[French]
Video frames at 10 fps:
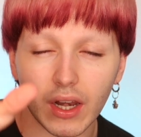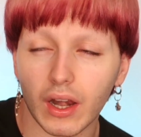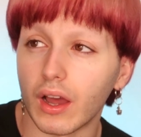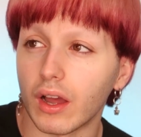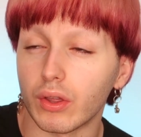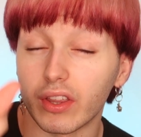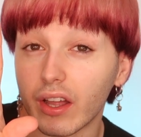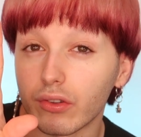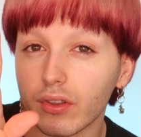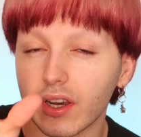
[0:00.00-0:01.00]
la
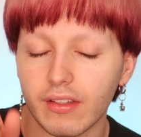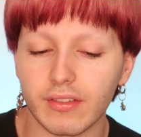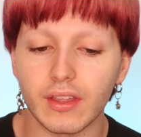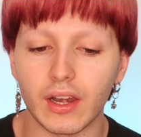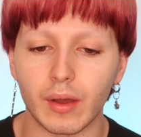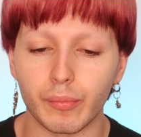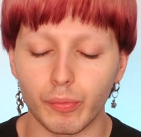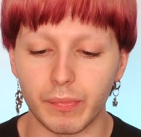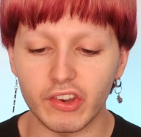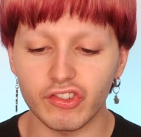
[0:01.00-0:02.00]
hydratante classique, elle est un peu
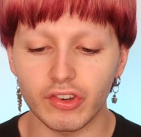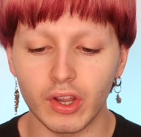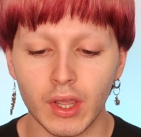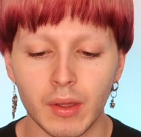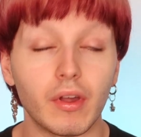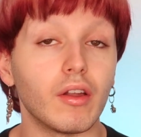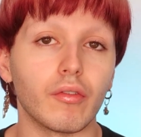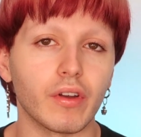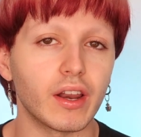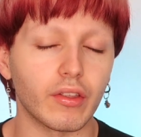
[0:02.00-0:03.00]
pêche. Elle est,
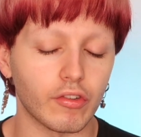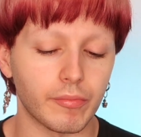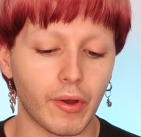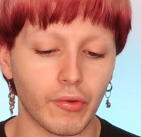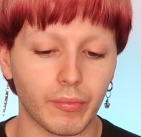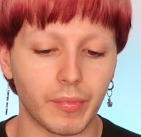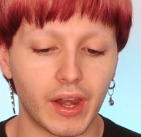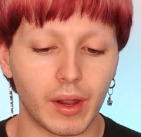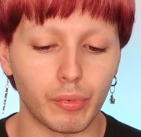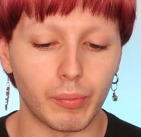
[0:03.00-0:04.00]
en vrai, elle est transparente, mais
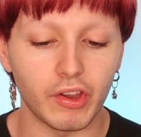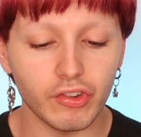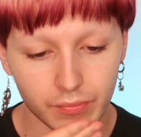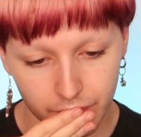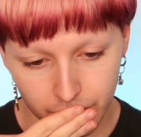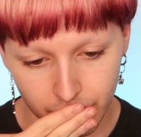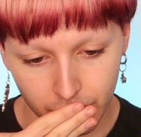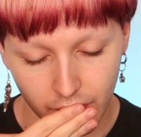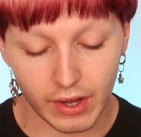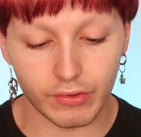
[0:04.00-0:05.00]
elle est un peu pêche.
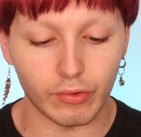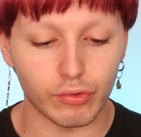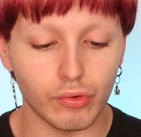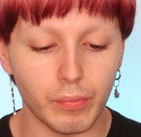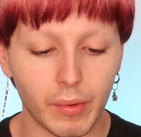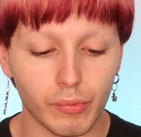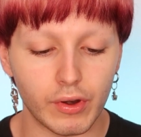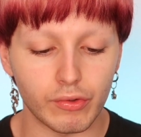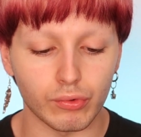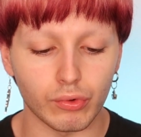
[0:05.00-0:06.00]
Elle sent super bon,
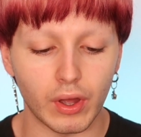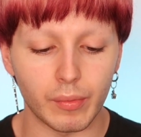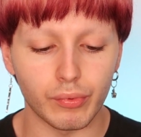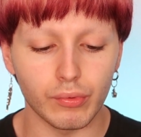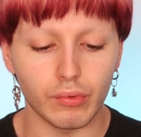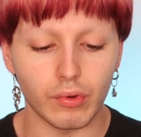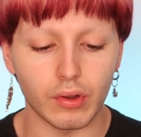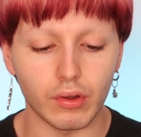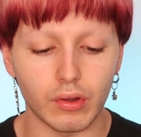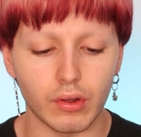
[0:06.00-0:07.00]
elle a une odeur un peu...
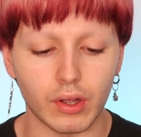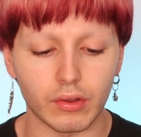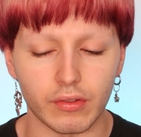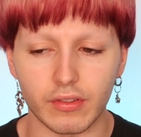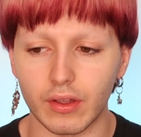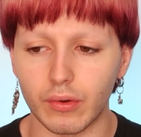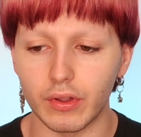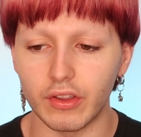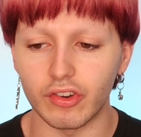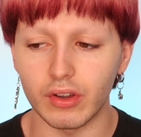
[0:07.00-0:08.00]
Attends, c'était
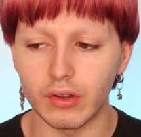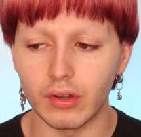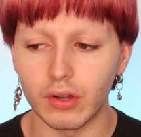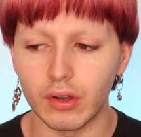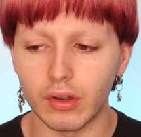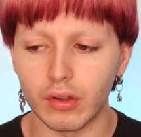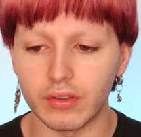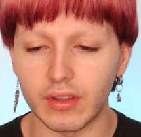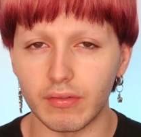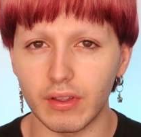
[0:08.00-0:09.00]
quoi déjà
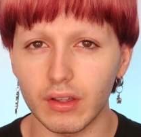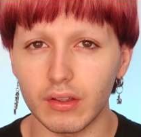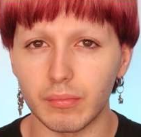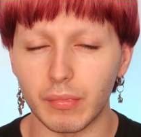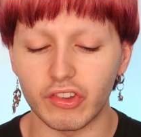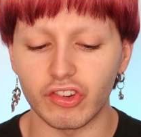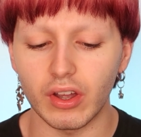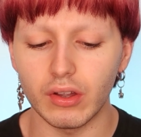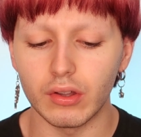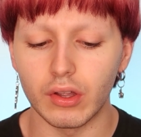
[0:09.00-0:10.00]
Thé vert
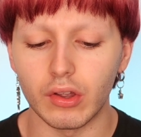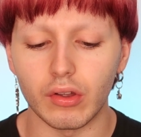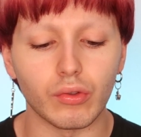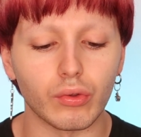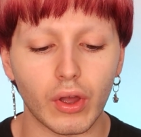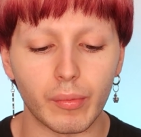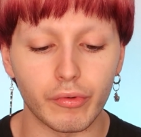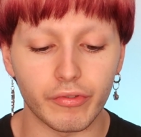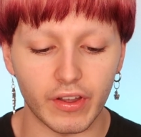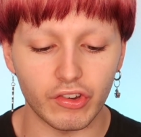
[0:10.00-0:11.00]
Matcha Une odeur un
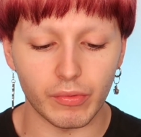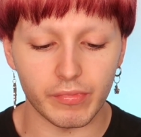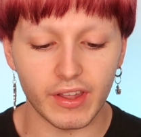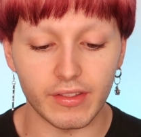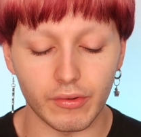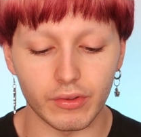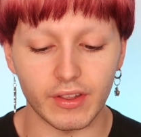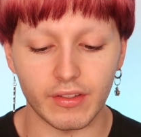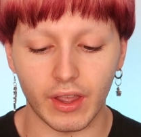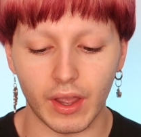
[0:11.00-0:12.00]
peu fraîche comme ça et c'est vraiment
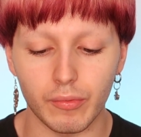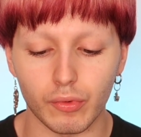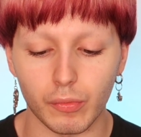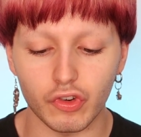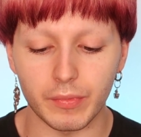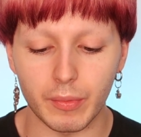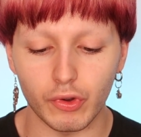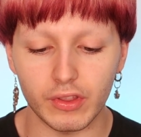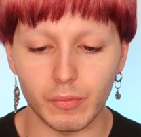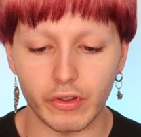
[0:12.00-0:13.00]
très agréable. Donc moi, je mets
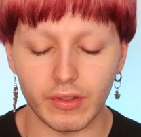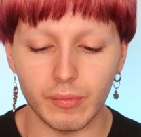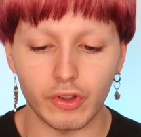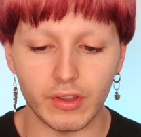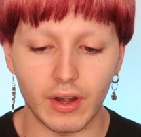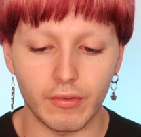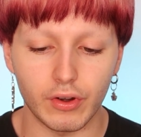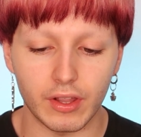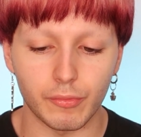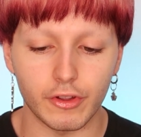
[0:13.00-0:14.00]
moitié-moitié, moitié de la
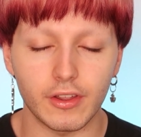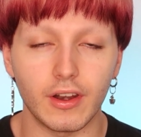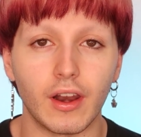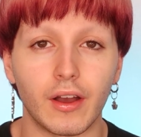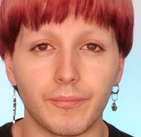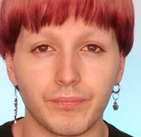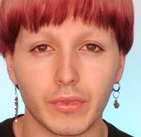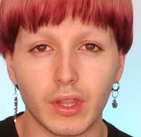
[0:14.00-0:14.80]
violette, moitié de la...